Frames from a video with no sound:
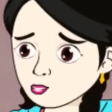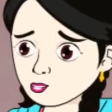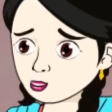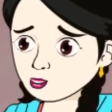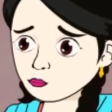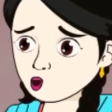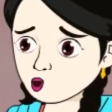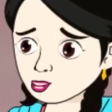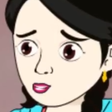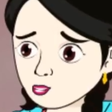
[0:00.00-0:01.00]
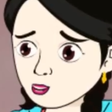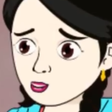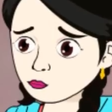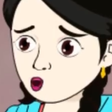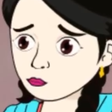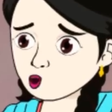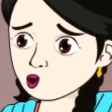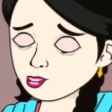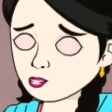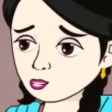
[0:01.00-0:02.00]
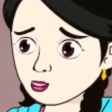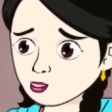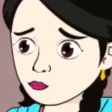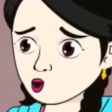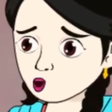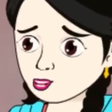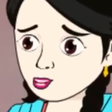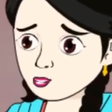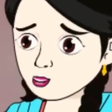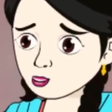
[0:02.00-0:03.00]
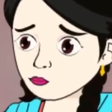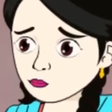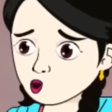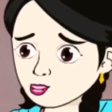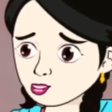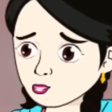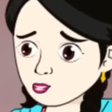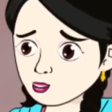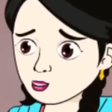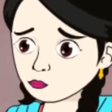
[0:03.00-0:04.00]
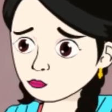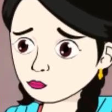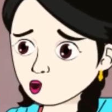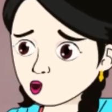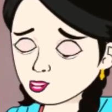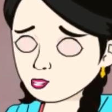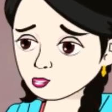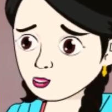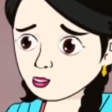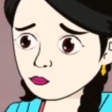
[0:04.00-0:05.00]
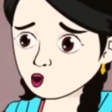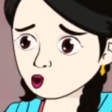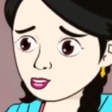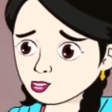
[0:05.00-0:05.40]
কি না একটা কলা গাছকে বিবাহ করব না এটা কখনোই হতে পারে না